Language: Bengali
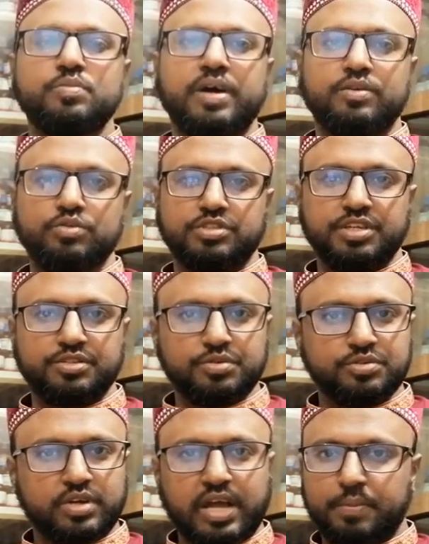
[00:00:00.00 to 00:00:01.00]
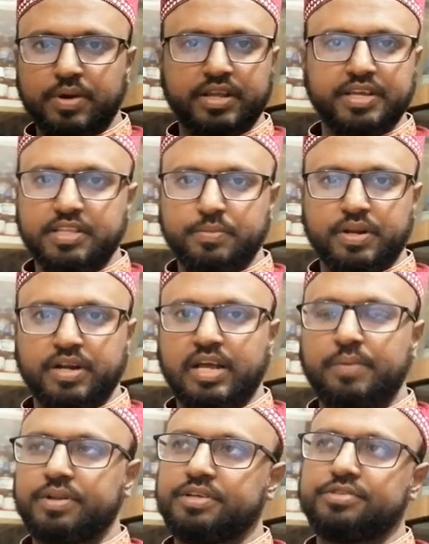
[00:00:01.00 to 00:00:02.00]
কিছু মানুষ কিছু কিছু খাবার খেতে পারে না
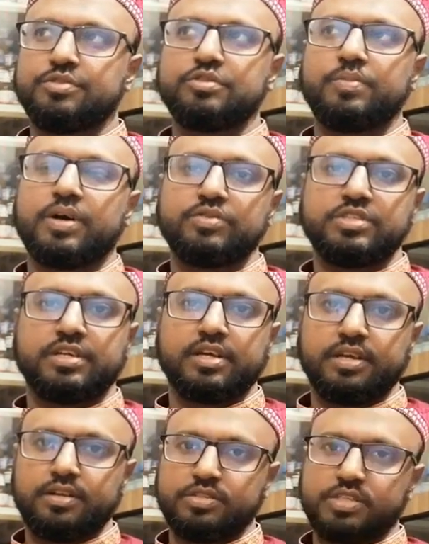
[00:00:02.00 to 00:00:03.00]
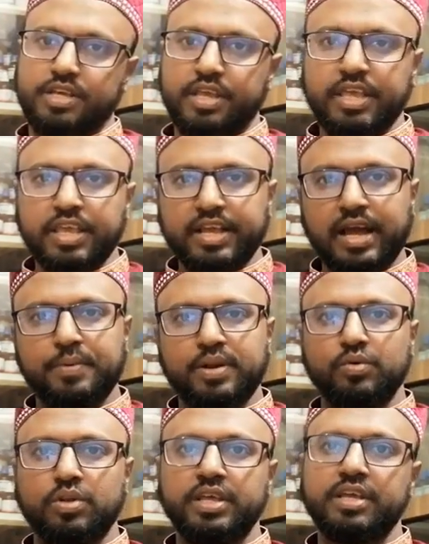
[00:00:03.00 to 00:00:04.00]
আবার কিছু কিছু মানুষ দেখা গেল যে এই
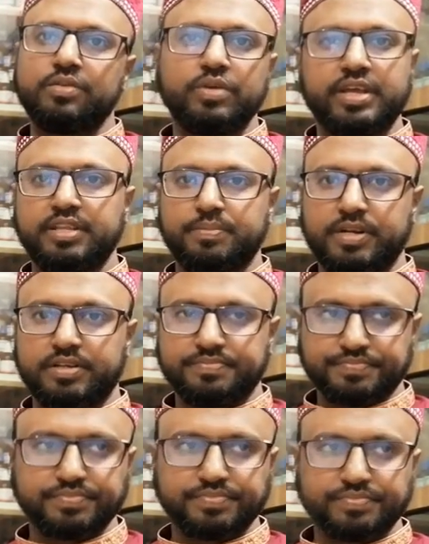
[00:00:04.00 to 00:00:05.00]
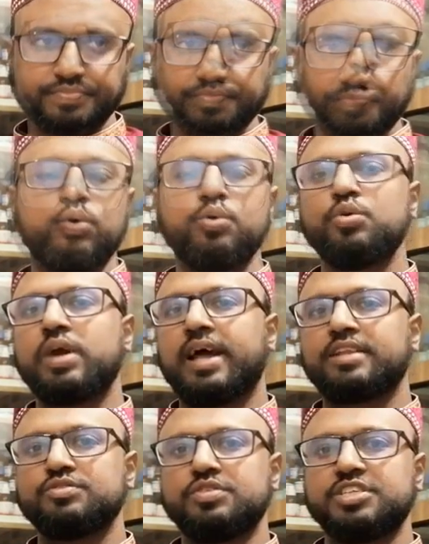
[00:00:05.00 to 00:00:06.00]
গুলাই কিন্তু খেতে পারে আপনি কখনোই
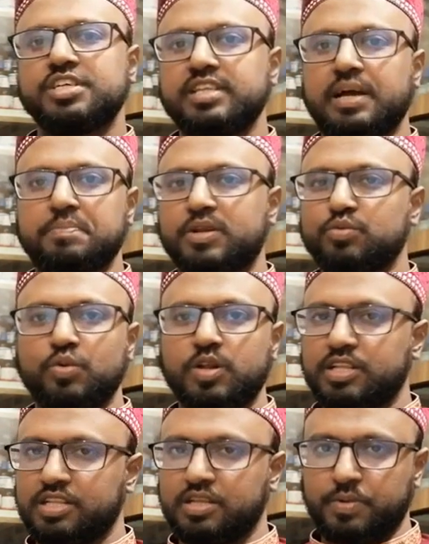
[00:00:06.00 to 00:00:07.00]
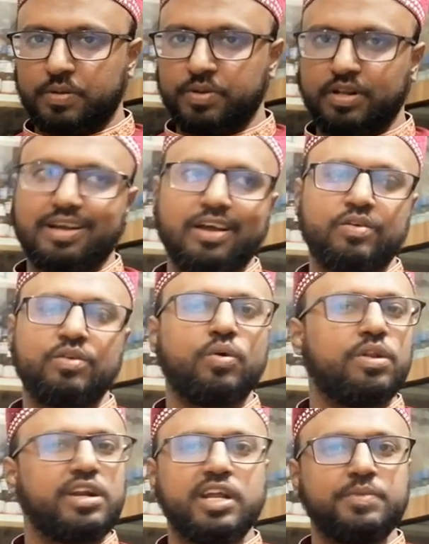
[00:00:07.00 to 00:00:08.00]
আরেকজনের সাথে আপনার তুলনা দিতে পারবেন না কারণ
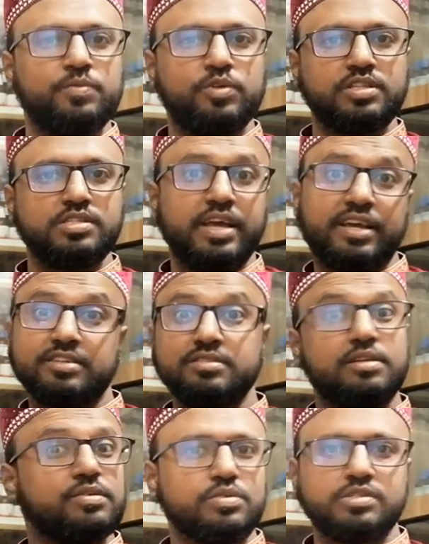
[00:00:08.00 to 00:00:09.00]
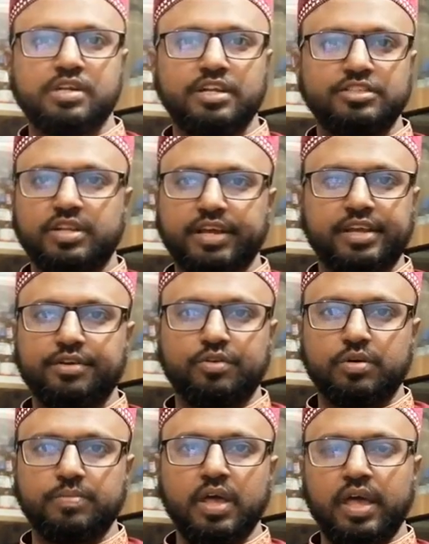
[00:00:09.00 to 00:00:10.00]
অলরেডি আমি বলেছি এক একজনের কনস্টিটিউশন এক এক
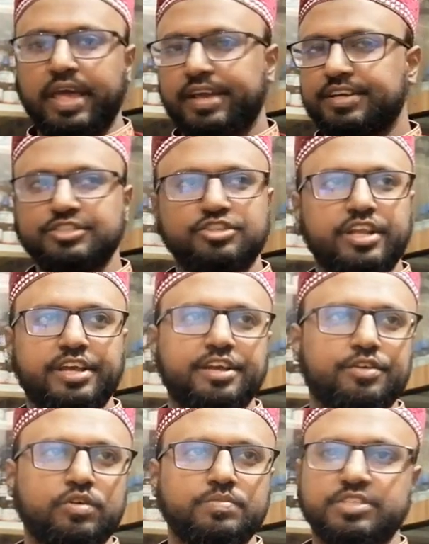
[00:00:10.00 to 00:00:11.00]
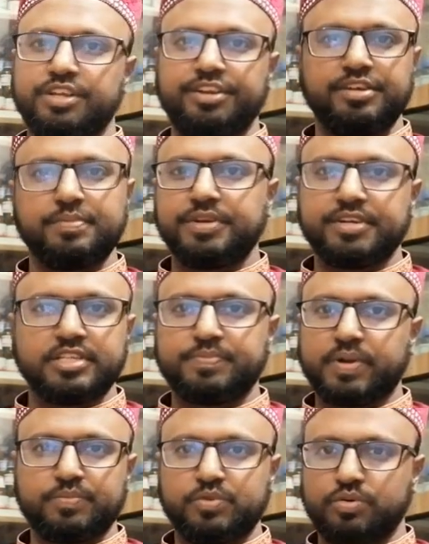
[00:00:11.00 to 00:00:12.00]
রকম এক একজন এক এক রকম জেনেটিক মেটেরিয়ালস
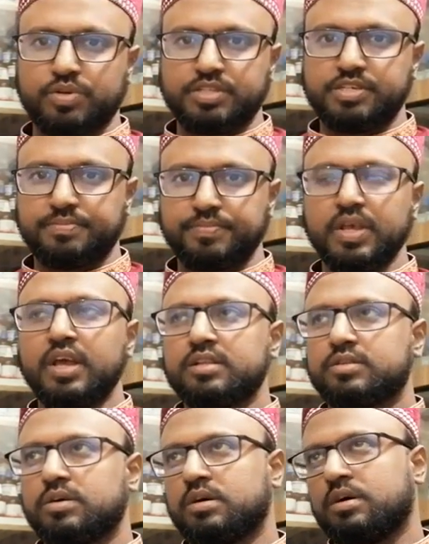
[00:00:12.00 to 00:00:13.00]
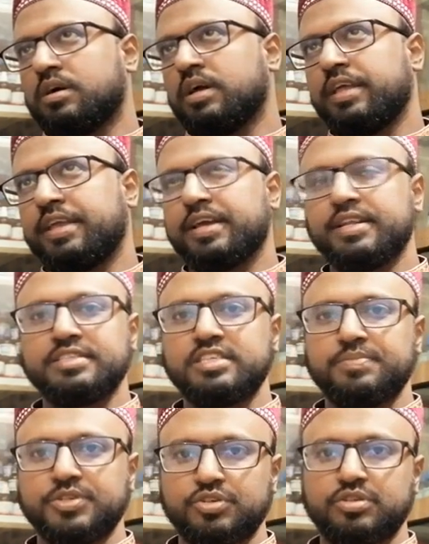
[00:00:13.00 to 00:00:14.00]
প্রাপ্ত হয়েছে তো এখানে যে
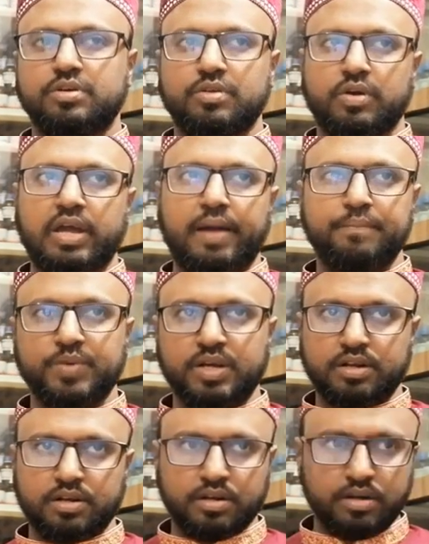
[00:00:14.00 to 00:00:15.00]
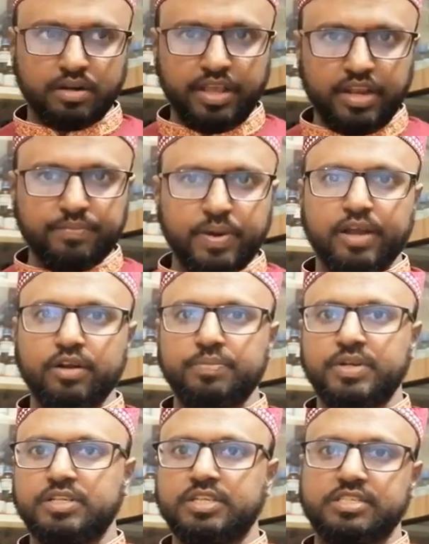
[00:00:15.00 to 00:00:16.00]
বিষয়টা হলো আপনার
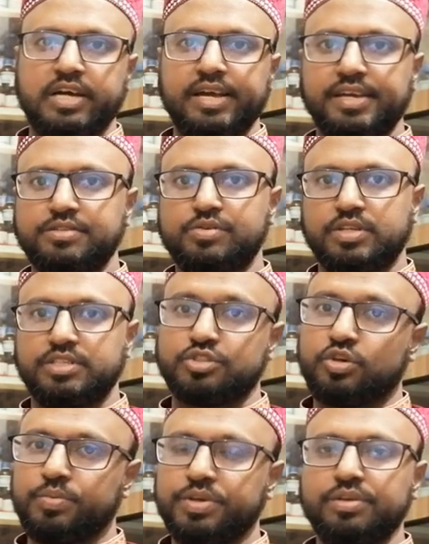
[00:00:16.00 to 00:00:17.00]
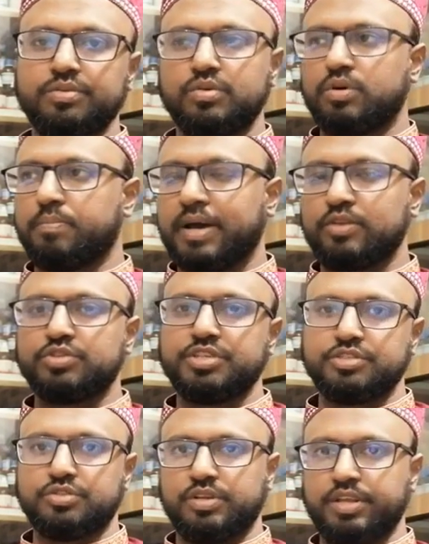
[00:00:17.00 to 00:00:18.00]
ইনভায়রনমেন্টে যা কিছু আছে সবই কিন্তু
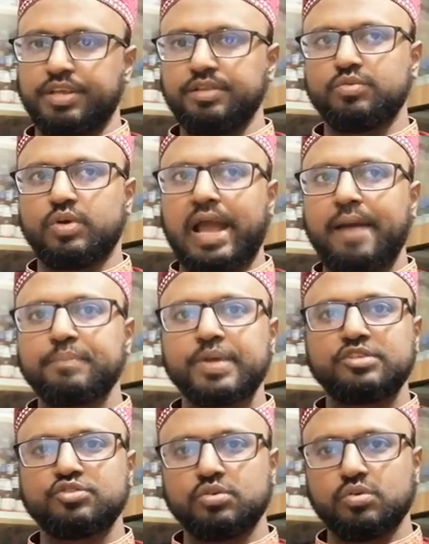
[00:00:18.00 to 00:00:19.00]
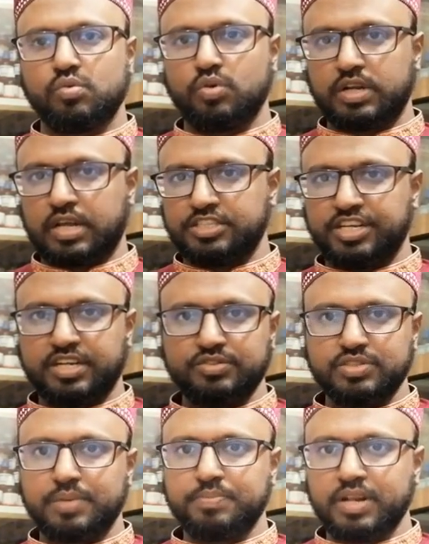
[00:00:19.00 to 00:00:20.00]
মানুষের জন্য কিন্তু আপনার জন্য কোনটা সেটা
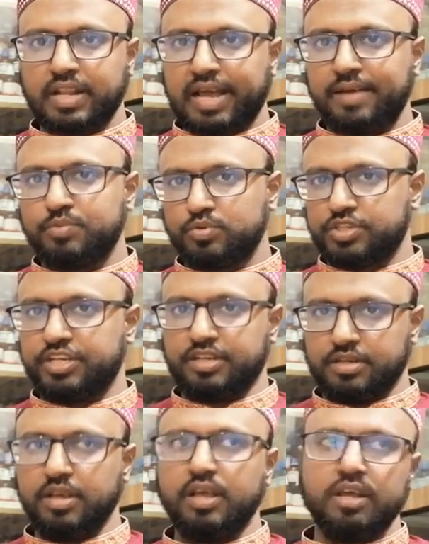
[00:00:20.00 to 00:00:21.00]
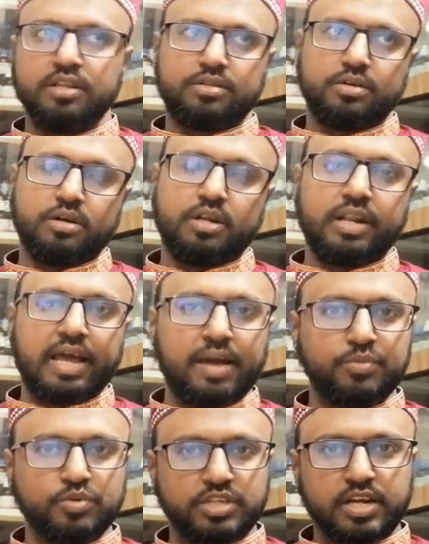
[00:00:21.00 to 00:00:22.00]
যদি আপনি না বুঝেন তো না
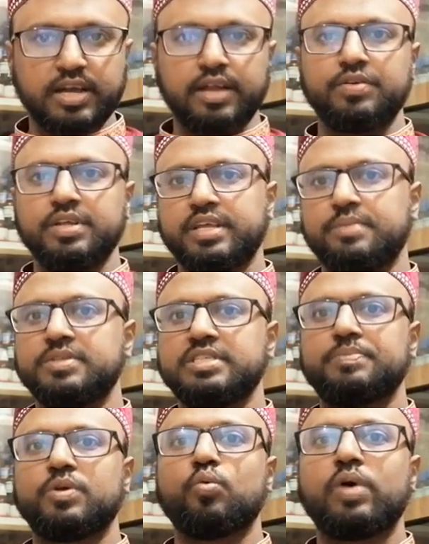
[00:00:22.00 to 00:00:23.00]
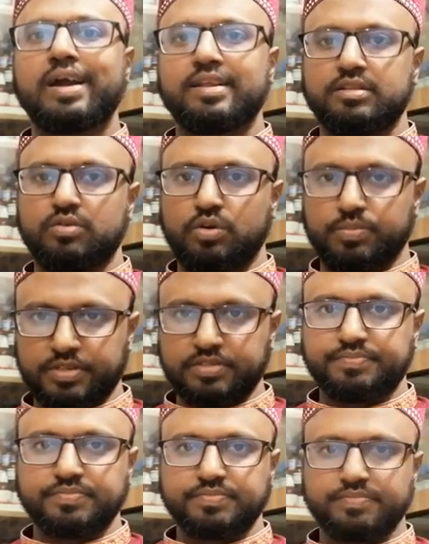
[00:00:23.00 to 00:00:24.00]
বুঝার কারণেই দেখবেন যে আপনি রোগাক্রান্ত হবেন
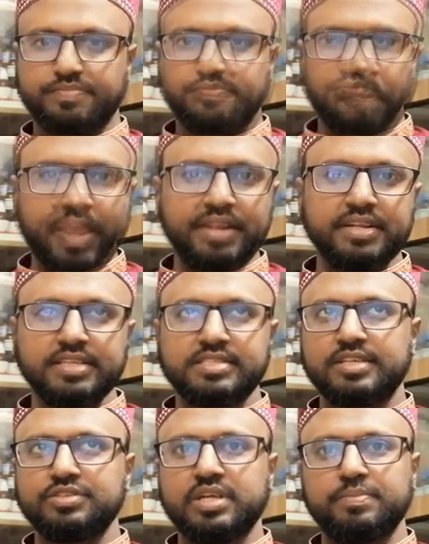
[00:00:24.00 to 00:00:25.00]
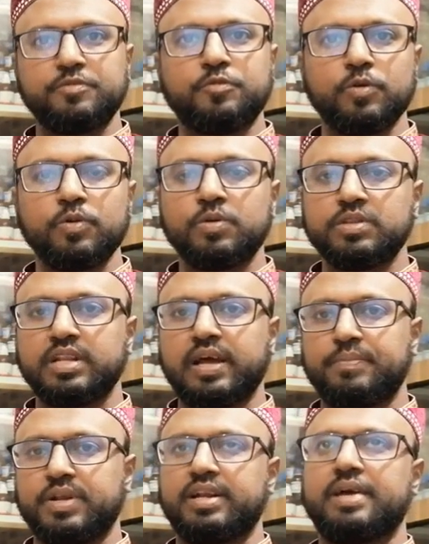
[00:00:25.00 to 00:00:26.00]
আর সেই মেনটেন্যান্সটা যদি আপনি ফলো করতে না
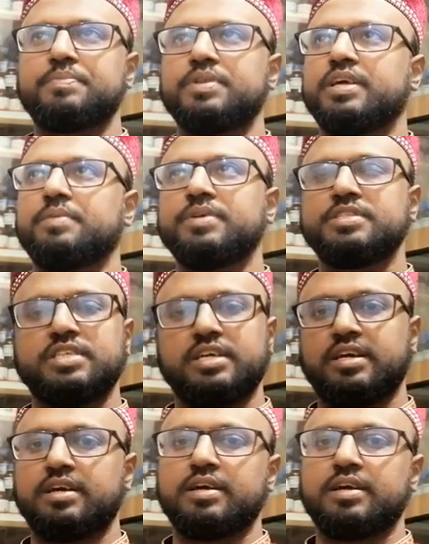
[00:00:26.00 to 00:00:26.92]
পারেন আপনি দেখবেন যে